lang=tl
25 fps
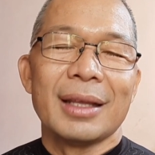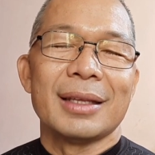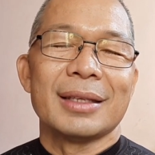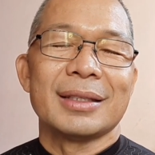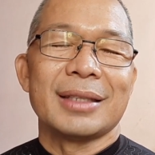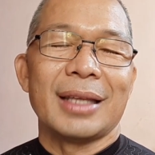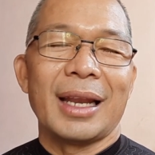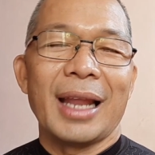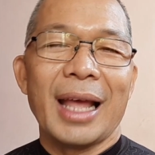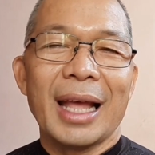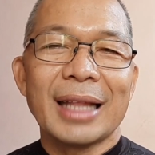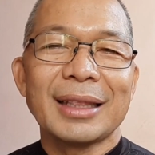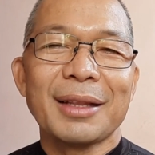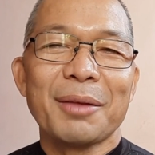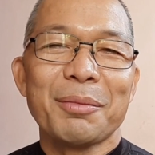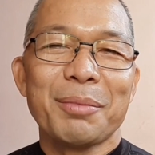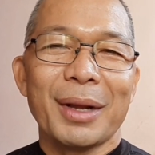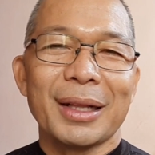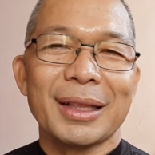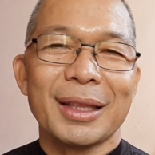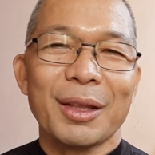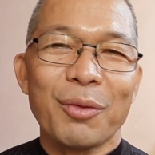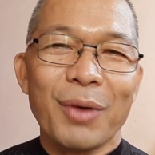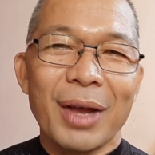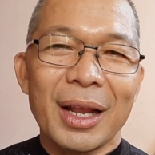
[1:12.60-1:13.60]
sa lahat ng
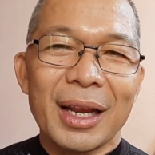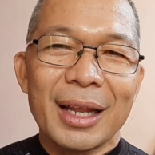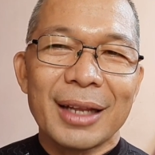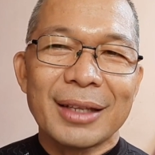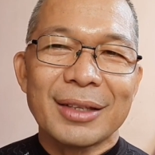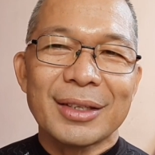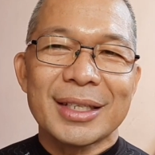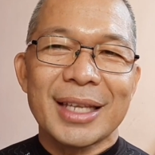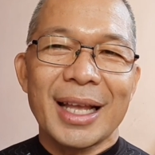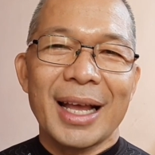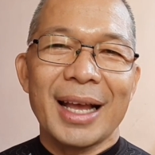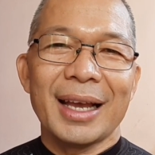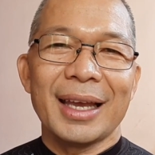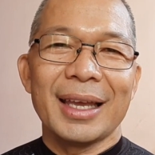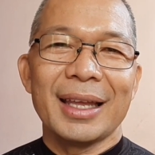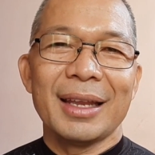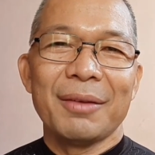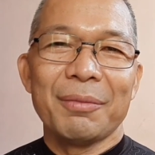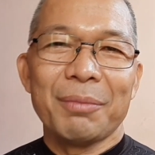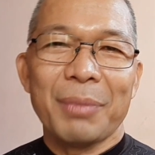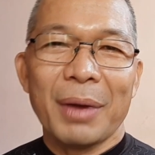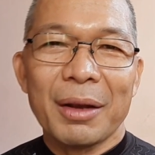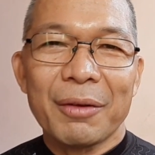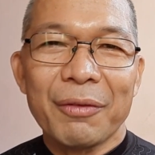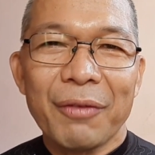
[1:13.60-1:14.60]
pagtiwala nyo sa
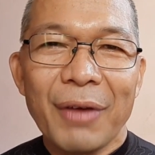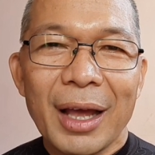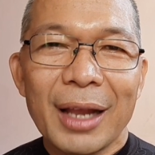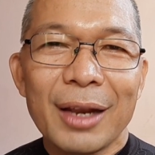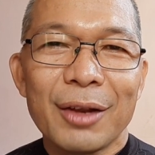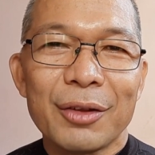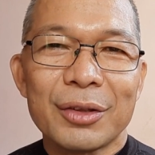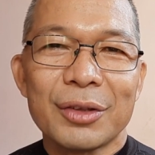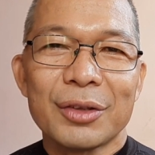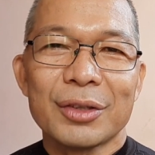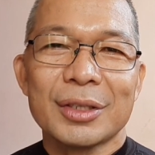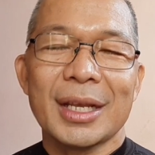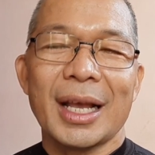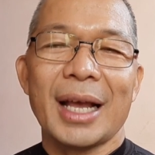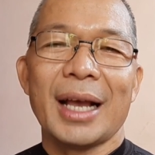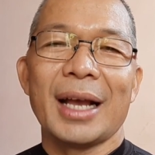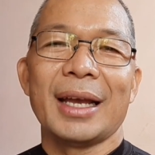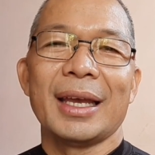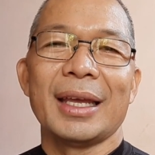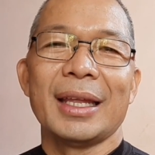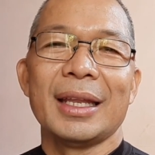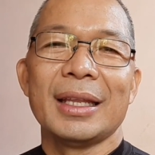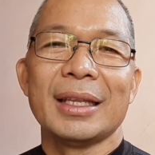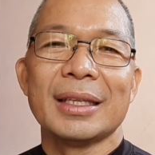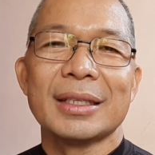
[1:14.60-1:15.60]
akin, pag-follow niyo sa
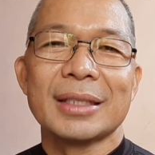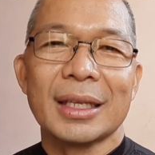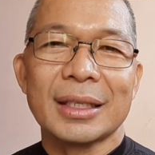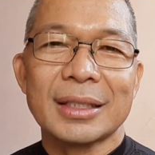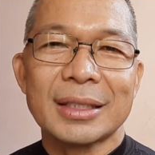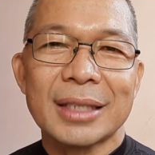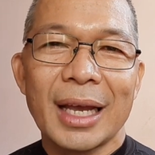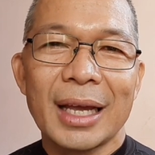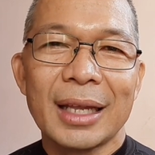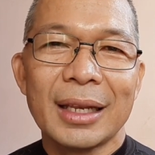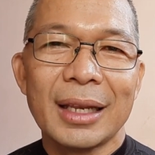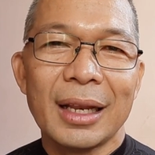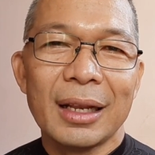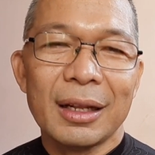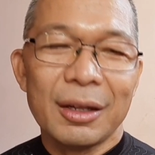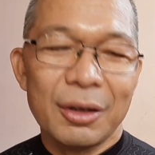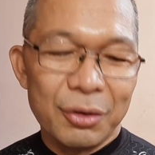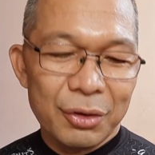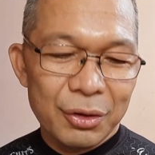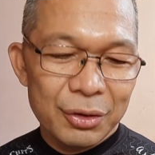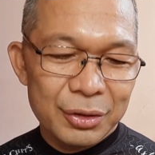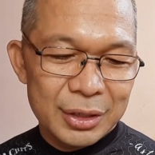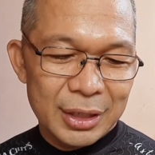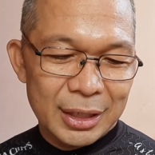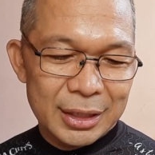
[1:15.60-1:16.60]
akin sa channel
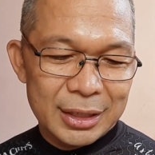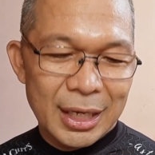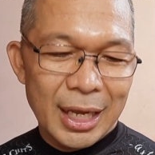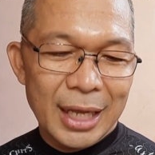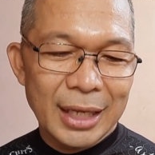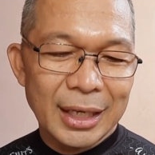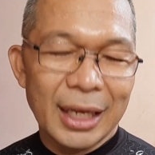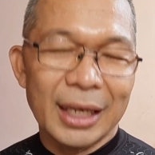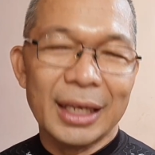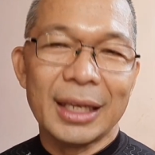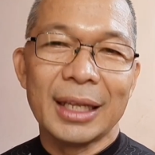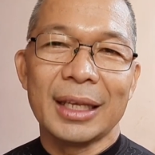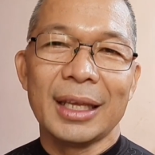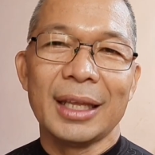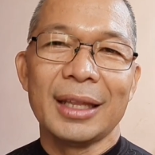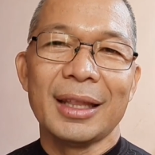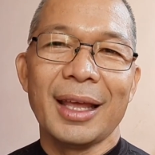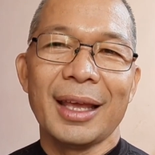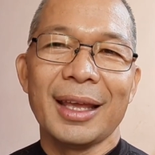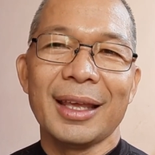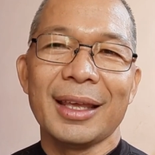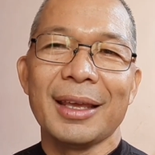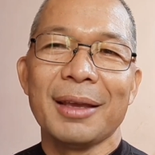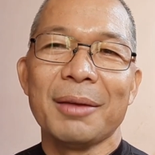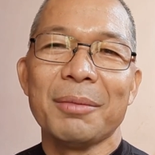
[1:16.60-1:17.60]
ko, sa channel ni Kid
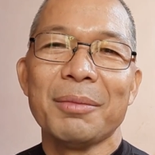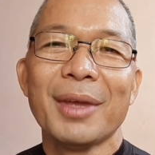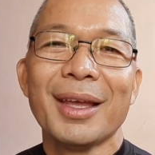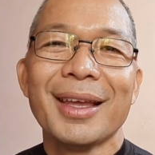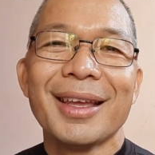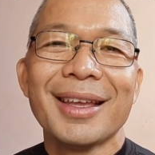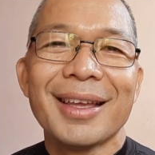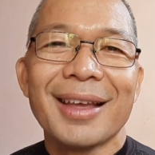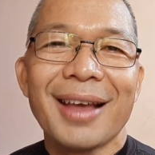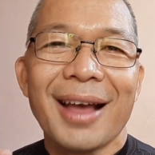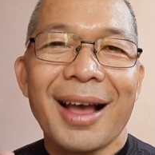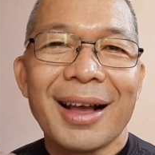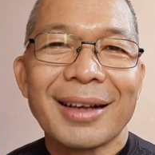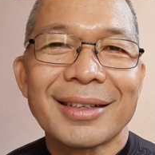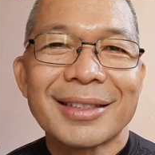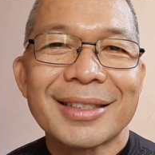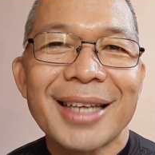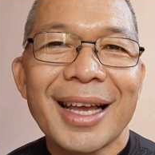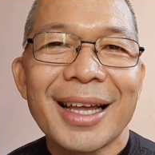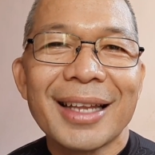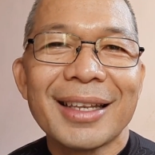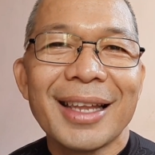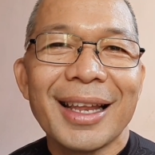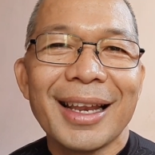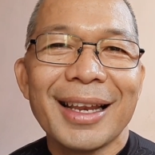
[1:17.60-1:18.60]
Aikib, ang
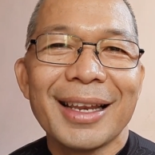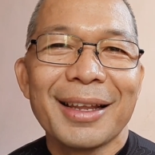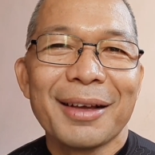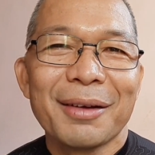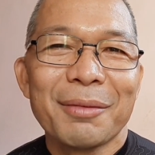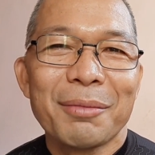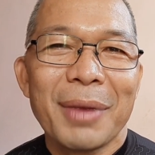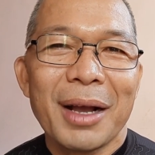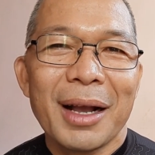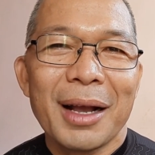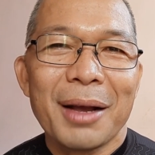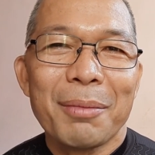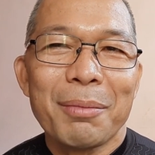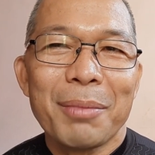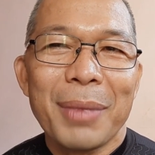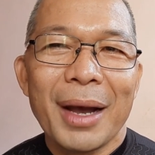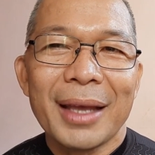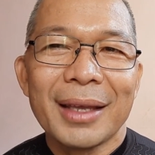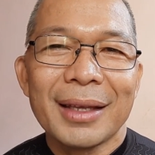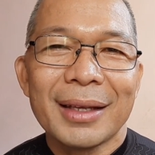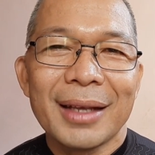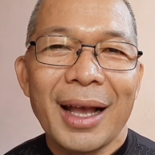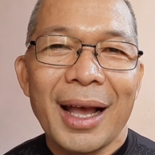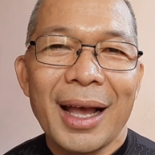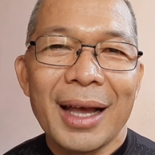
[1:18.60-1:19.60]
channel ng mga
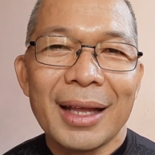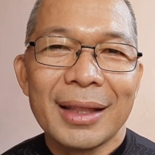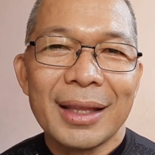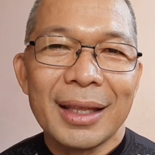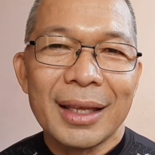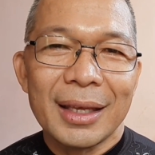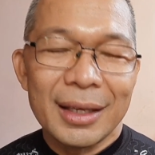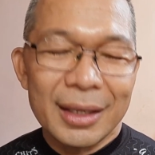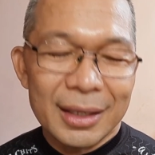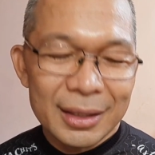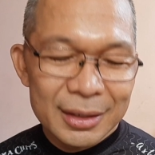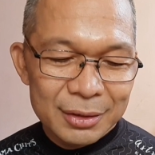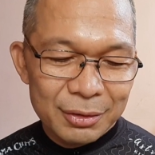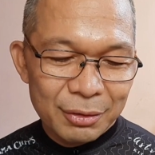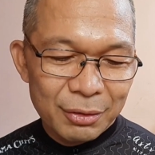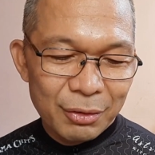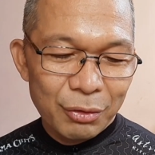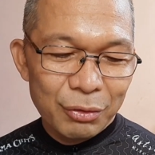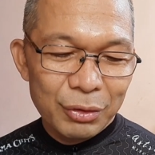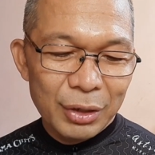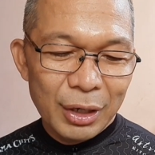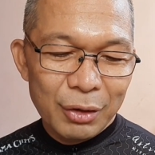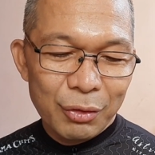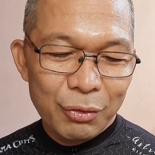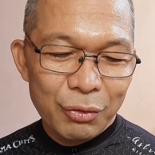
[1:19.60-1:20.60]
bike addict. So
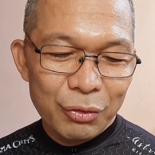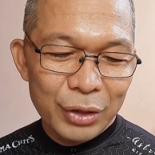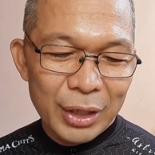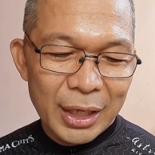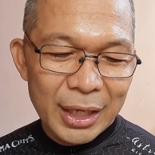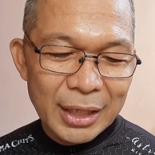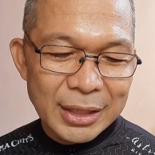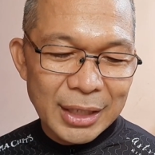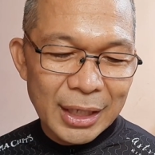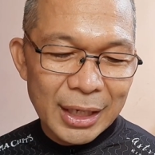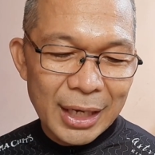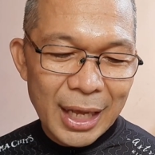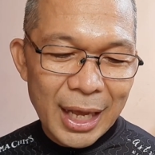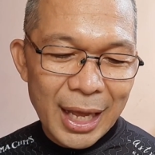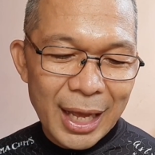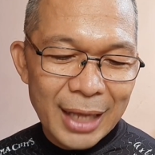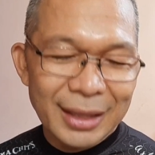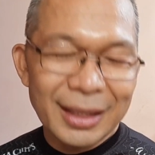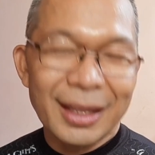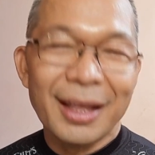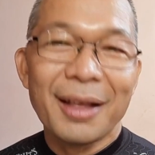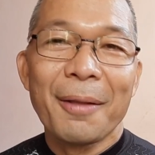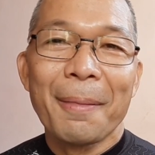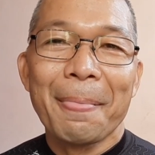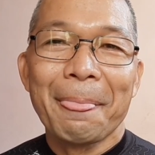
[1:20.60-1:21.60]
unang-una sa lahat,
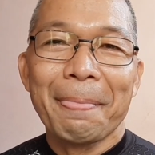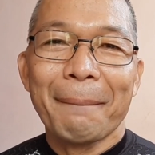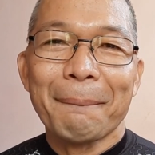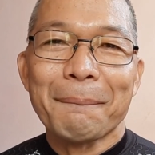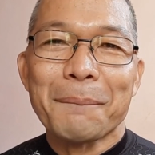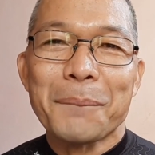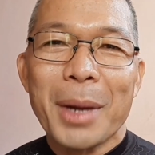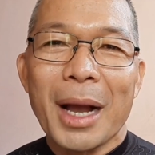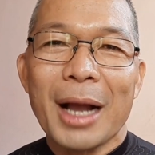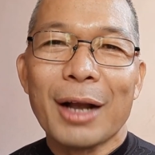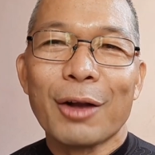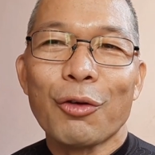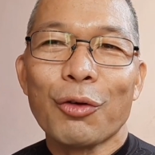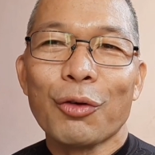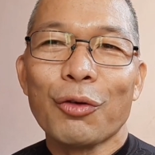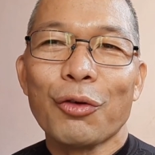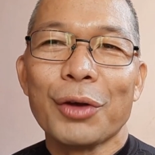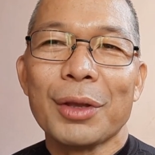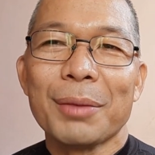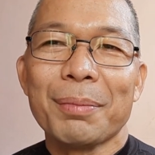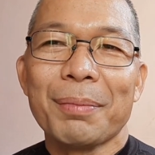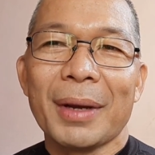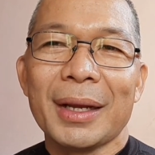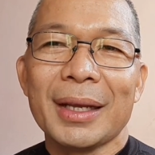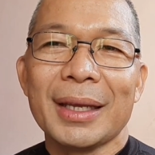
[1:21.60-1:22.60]
bago ko
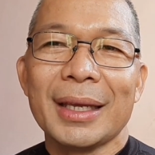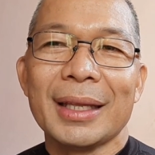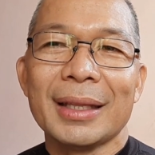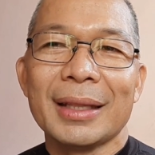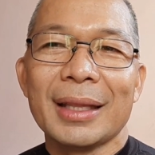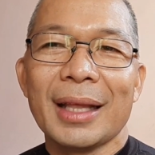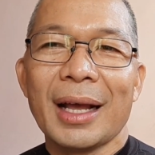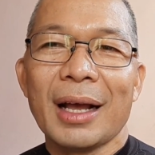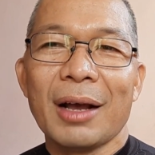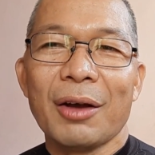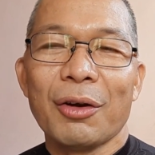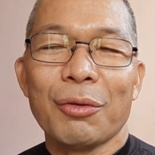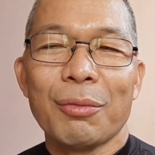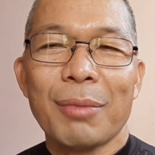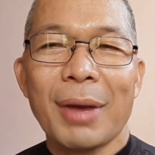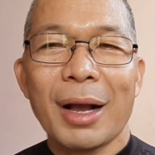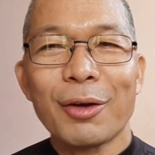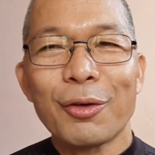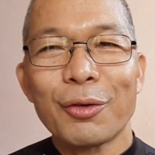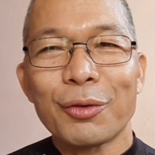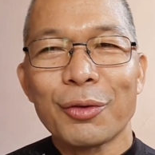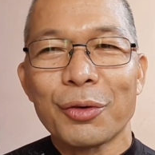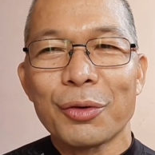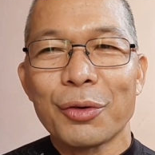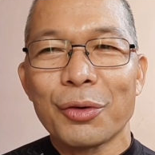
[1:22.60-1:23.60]
ipakita o
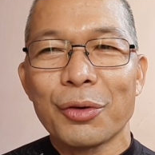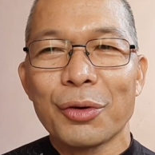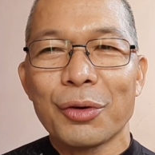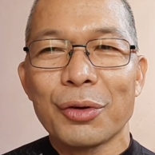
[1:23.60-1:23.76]
bago ko